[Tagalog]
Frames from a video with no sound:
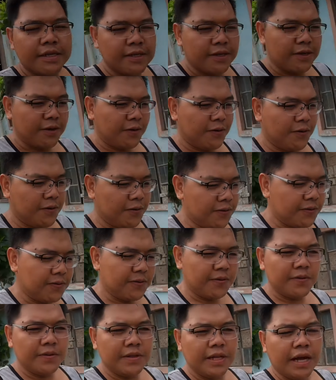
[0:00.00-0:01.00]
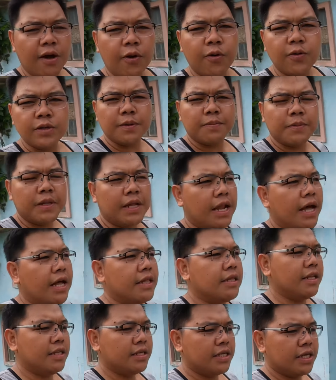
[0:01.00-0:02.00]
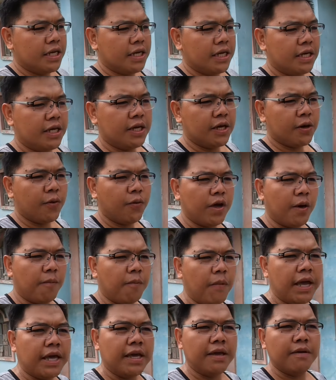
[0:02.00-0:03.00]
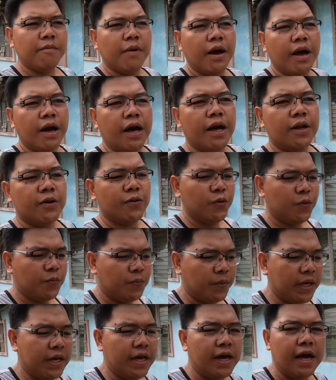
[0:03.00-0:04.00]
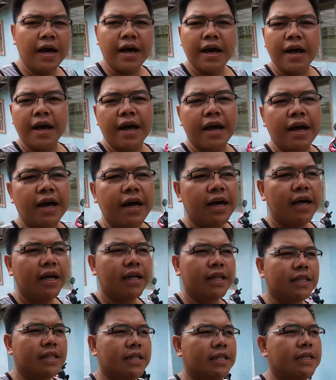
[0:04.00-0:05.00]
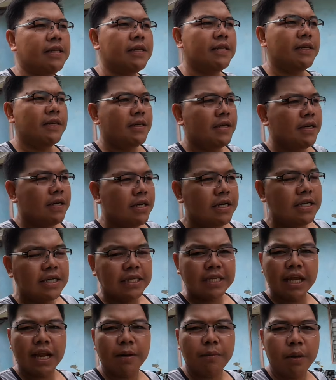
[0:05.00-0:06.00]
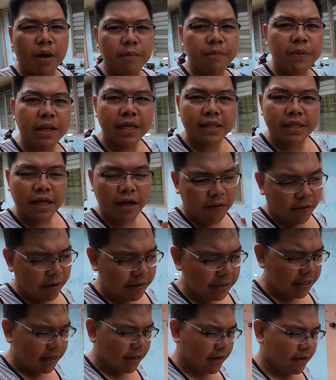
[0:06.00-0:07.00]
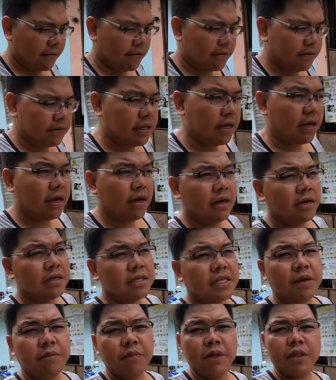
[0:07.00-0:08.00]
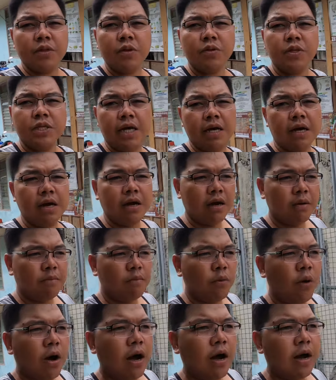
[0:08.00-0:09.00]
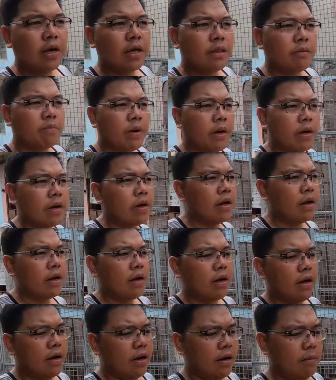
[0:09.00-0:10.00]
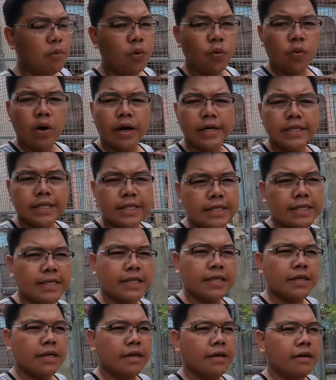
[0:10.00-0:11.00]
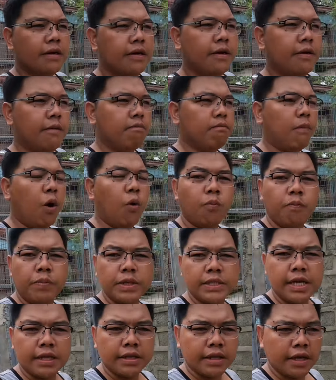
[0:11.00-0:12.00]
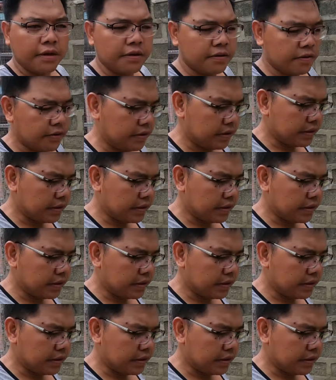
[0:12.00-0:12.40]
So, nakausap na natin si Kuya Mike na kanuti. At sana makabili tayo ngayon ng ano ng semento sa buhangin para bukas maumpisa na 'yon